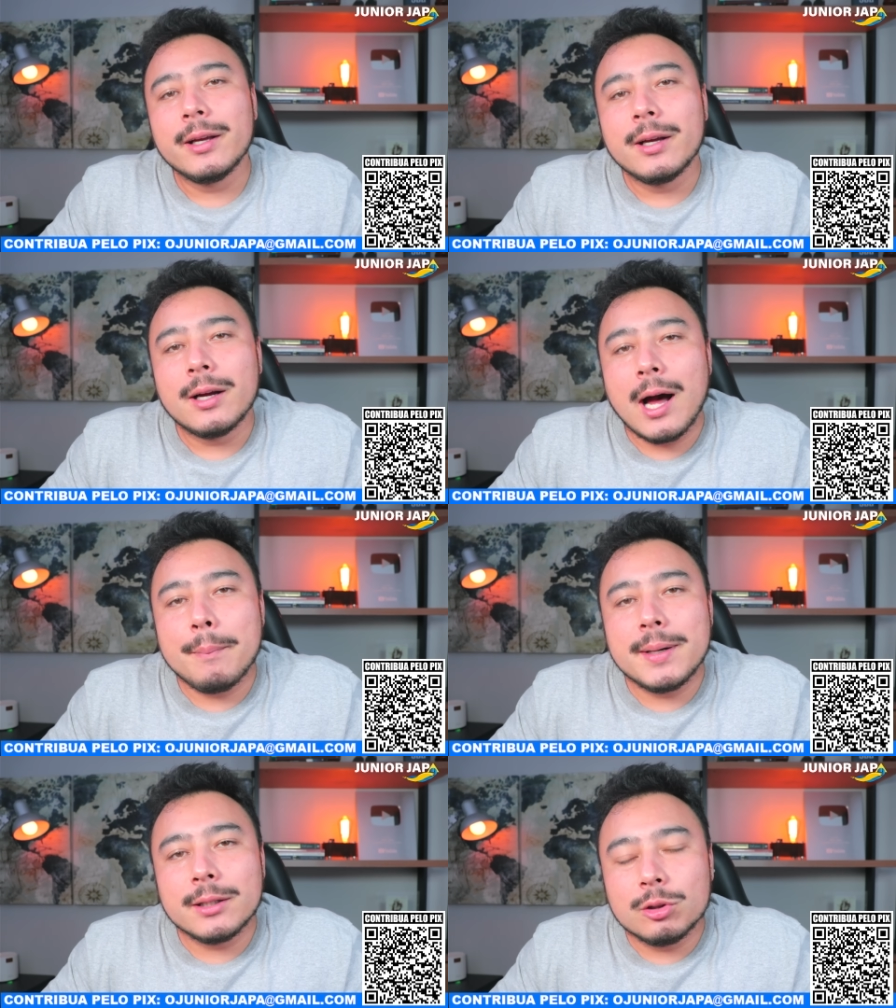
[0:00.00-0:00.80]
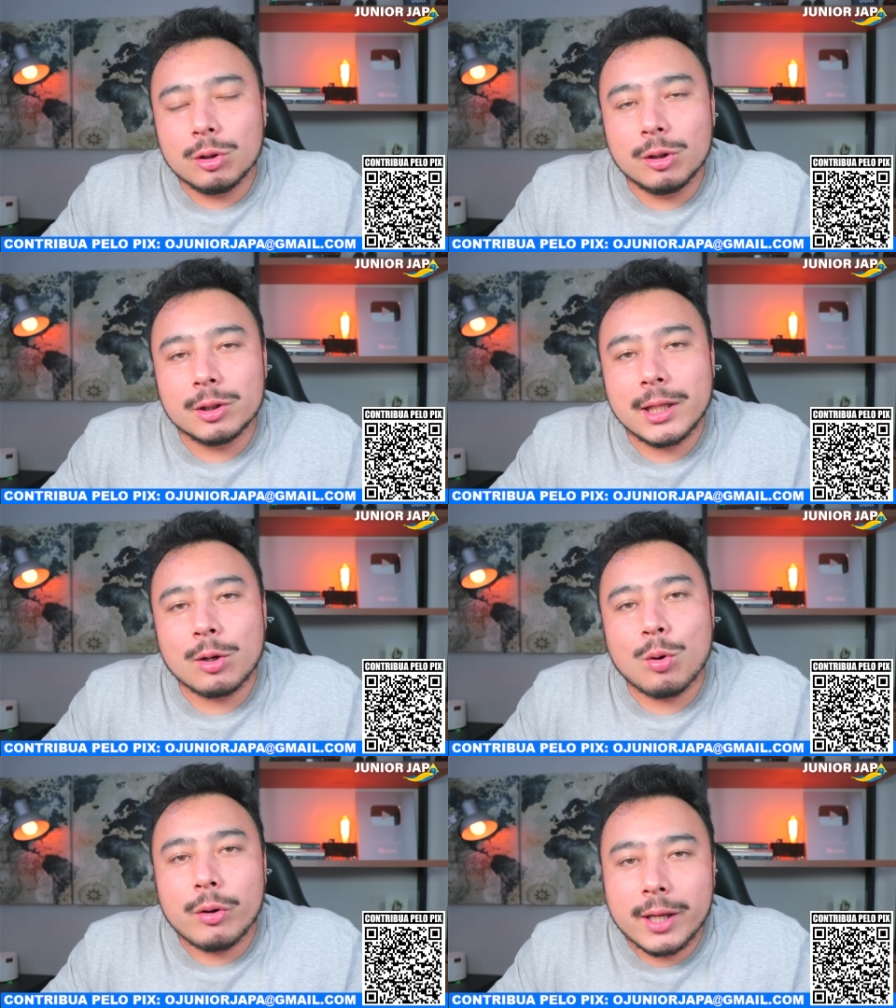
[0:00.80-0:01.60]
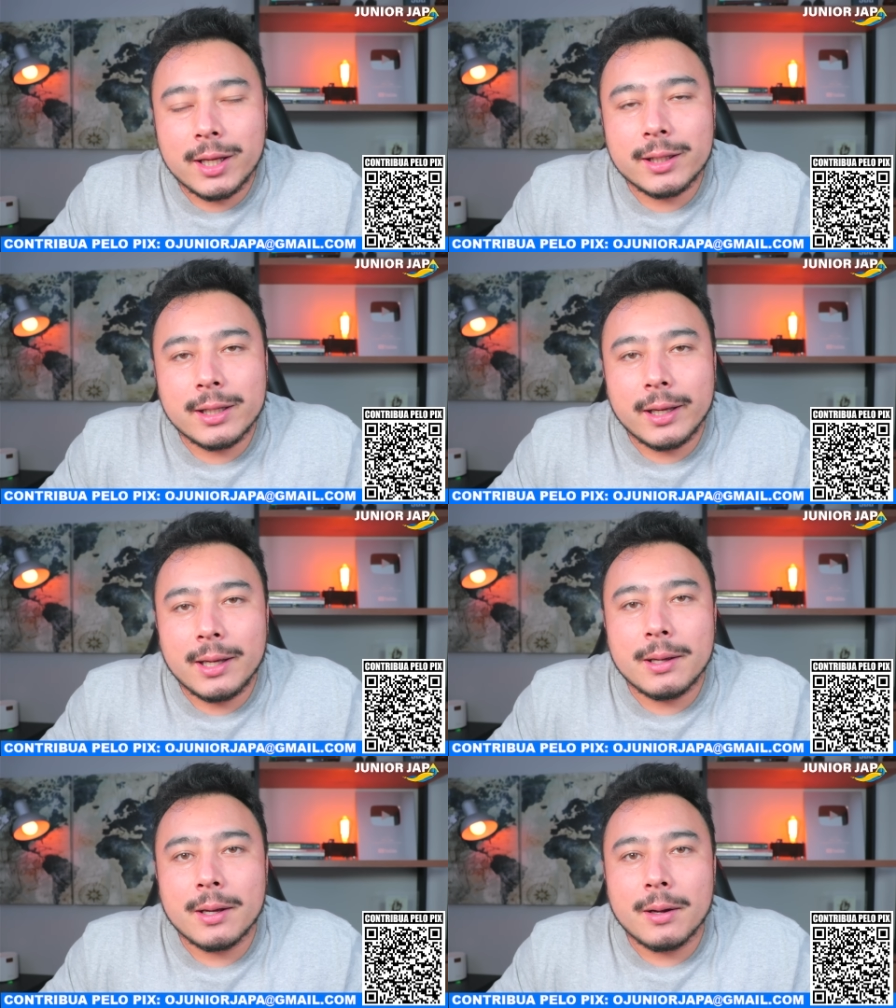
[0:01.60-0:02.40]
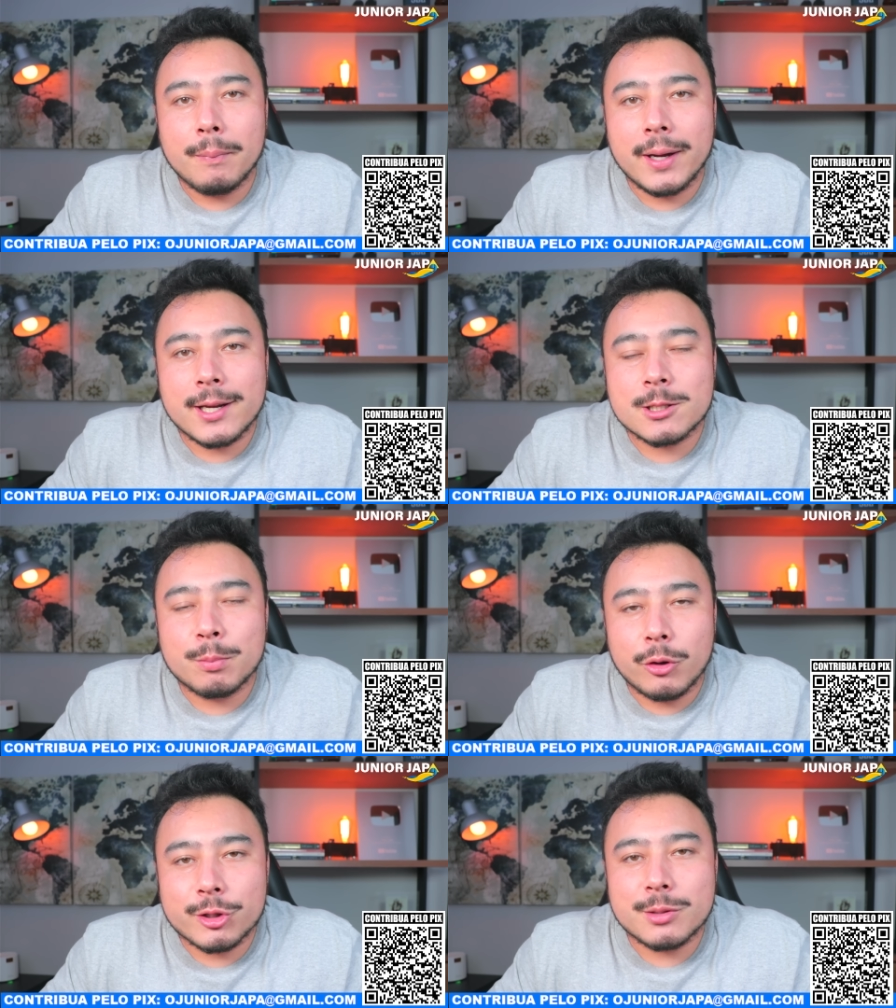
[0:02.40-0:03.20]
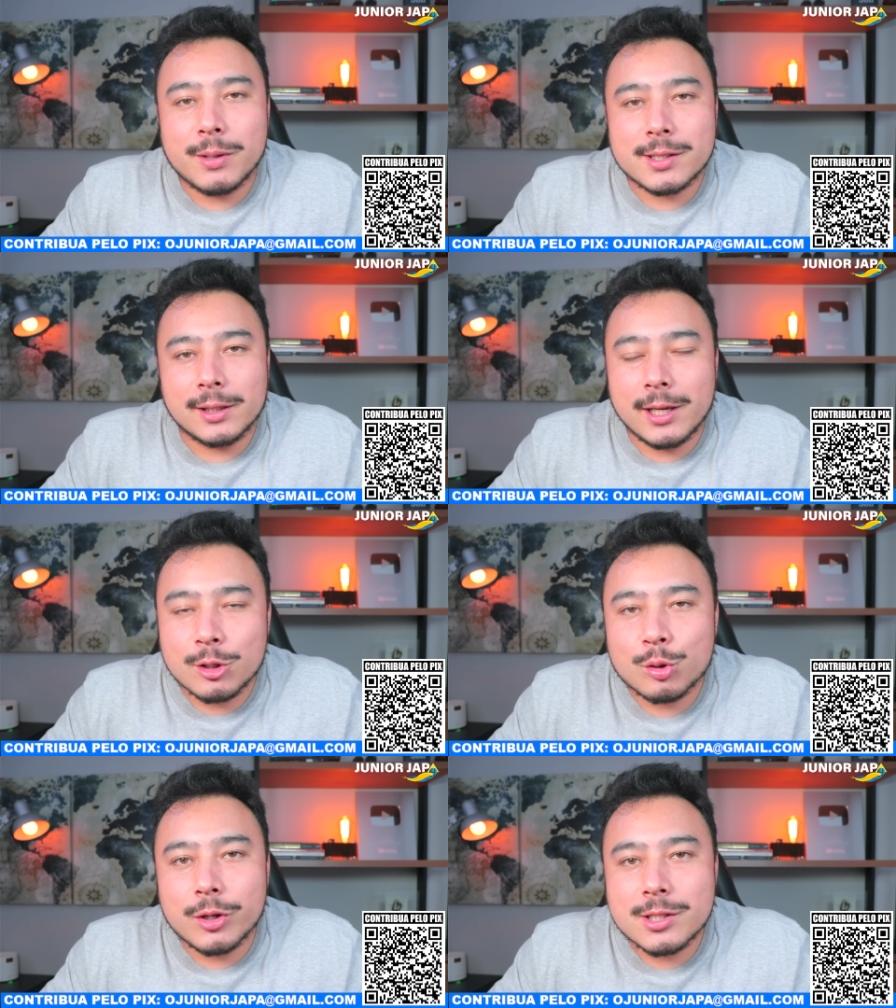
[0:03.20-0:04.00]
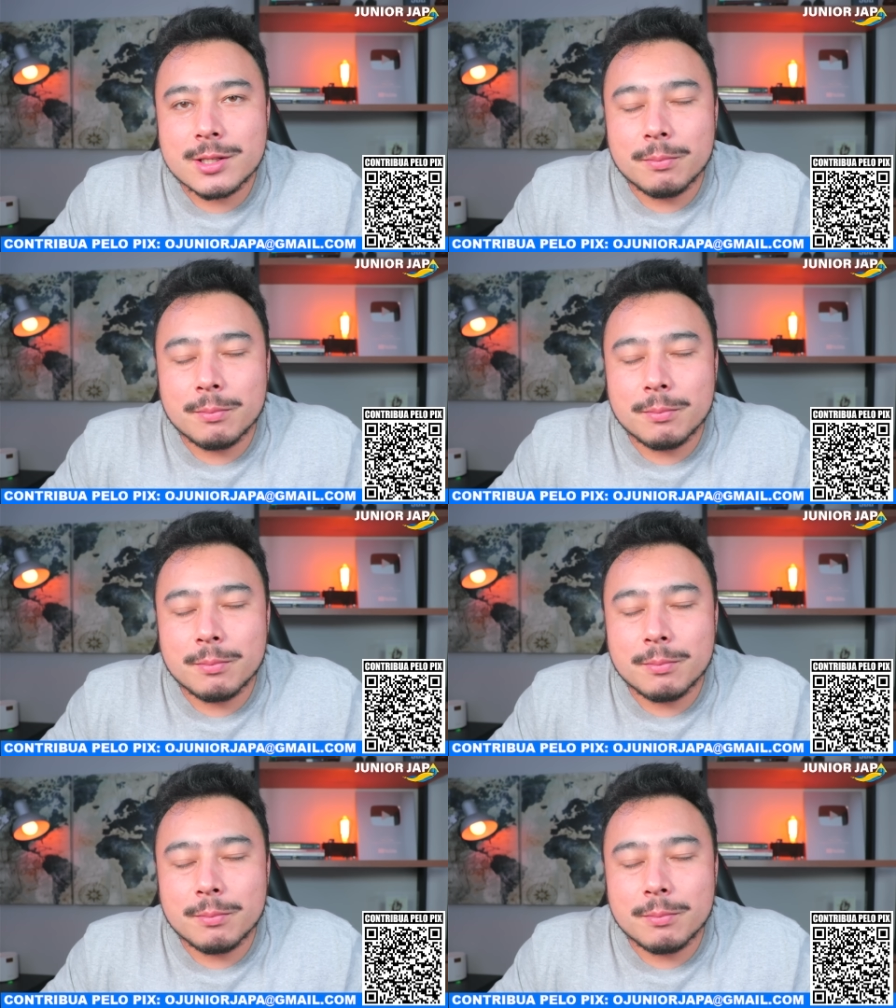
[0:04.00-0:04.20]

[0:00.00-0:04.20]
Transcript: abandona a corrida aí para as próximas eleições.